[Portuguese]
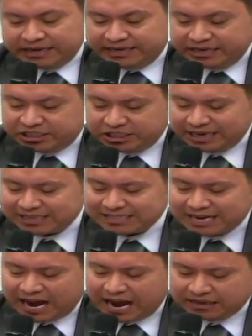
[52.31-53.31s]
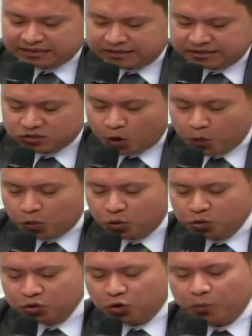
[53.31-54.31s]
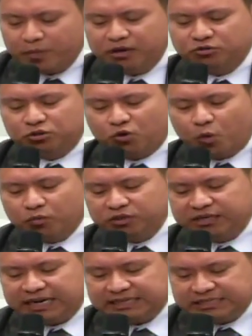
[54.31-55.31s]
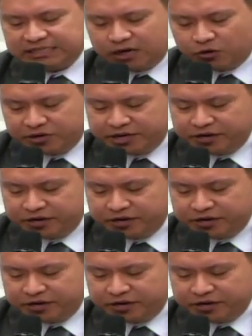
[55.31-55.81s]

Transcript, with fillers: que tinha as cartas como único meio de comunicação